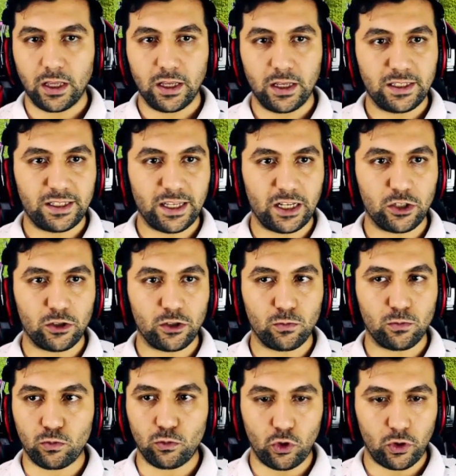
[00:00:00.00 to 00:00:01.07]

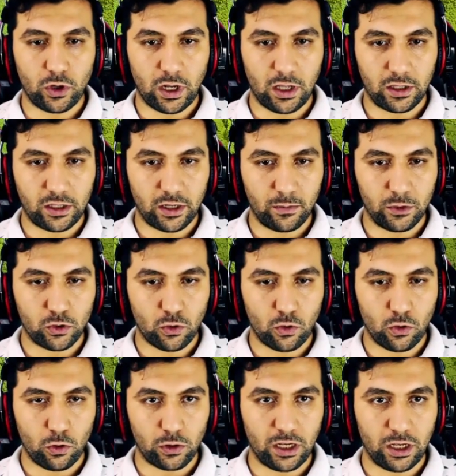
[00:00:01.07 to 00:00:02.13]
8,5 milyon altınımız
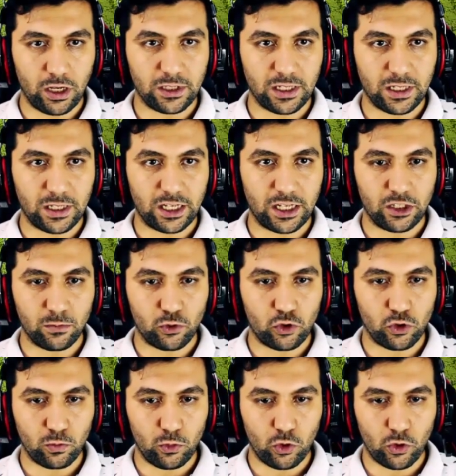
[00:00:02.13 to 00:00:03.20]
oldu elimizde.
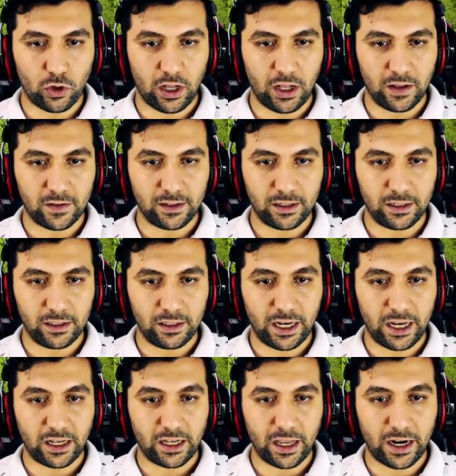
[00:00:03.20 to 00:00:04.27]
8,5 milyon altını
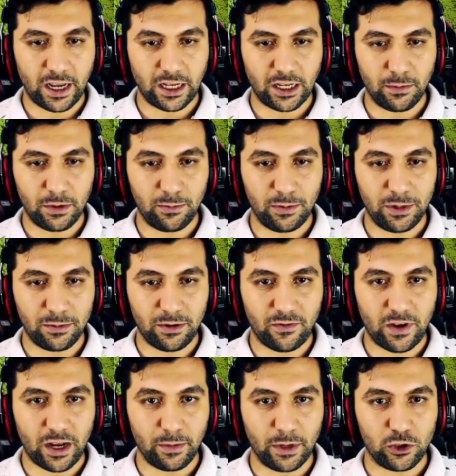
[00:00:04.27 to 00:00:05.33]
direkt herhangi bir birime
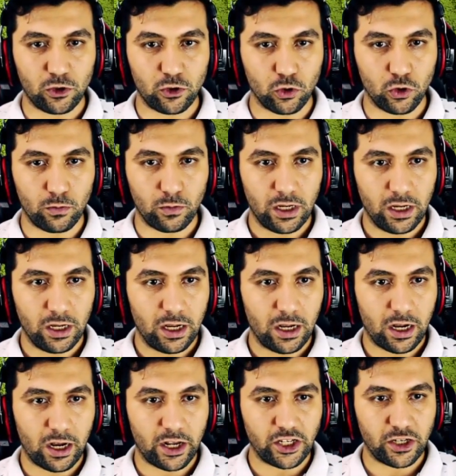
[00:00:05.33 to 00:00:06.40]
vermek istiyorum
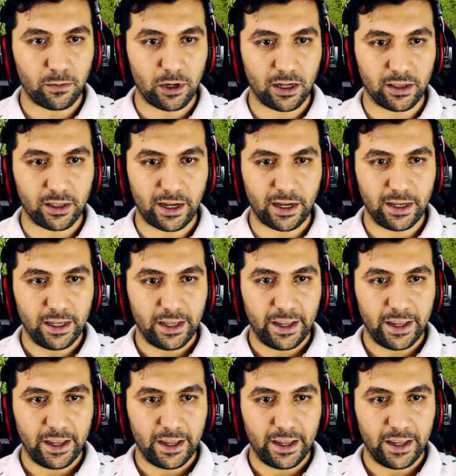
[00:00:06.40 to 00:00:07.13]
harcamak adına.